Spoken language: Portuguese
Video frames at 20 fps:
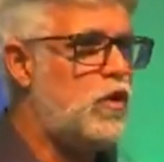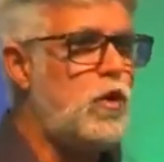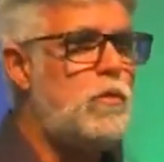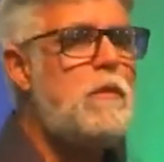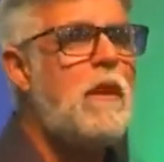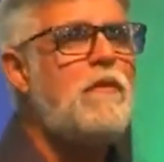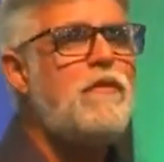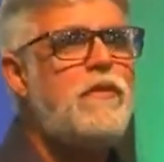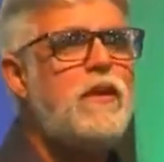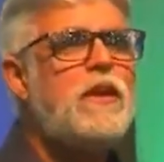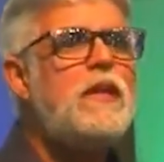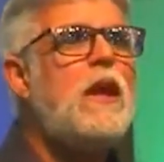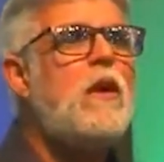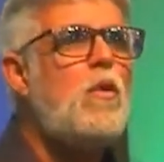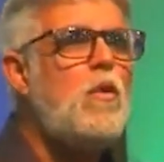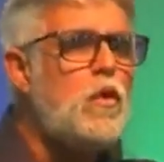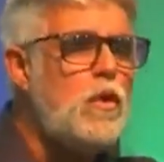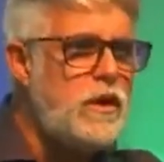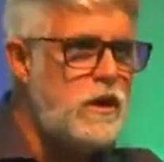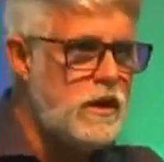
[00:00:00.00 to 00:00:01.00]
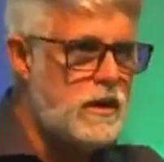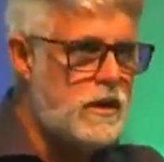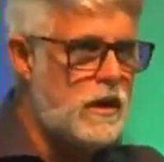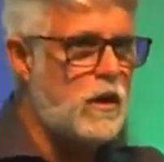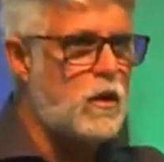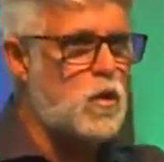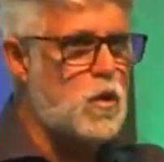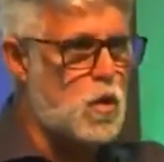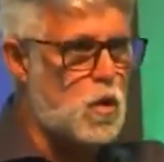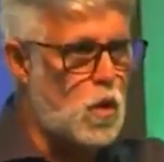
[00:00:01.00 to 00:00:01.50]
Numa vida
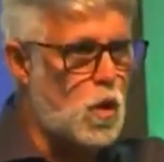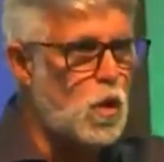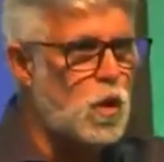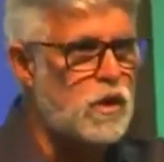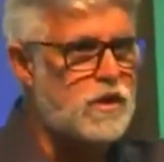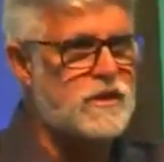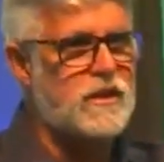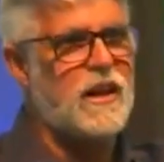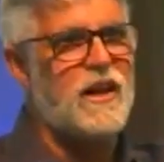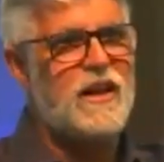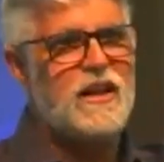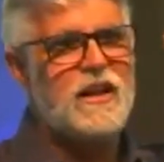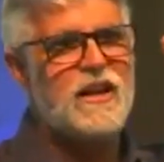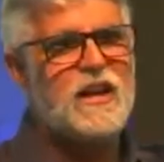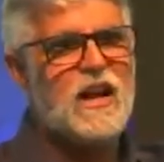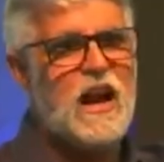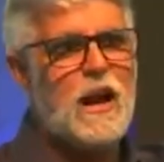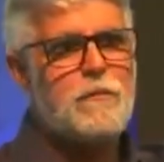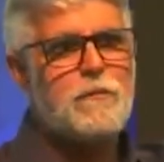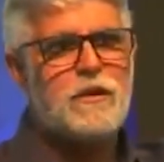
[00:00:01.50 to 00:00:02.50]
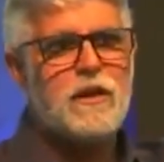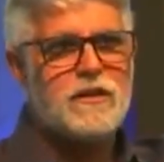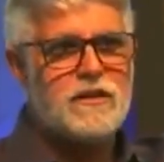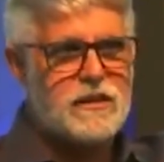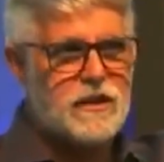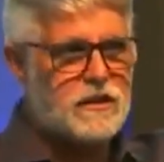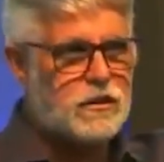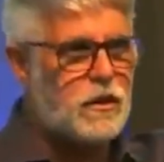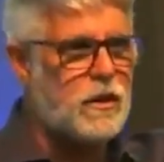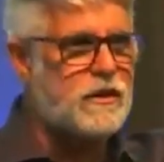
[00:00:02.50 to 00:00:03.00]
única, curta e
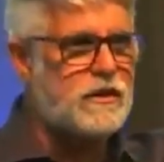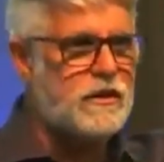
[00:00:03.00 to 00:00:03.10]
rápida, você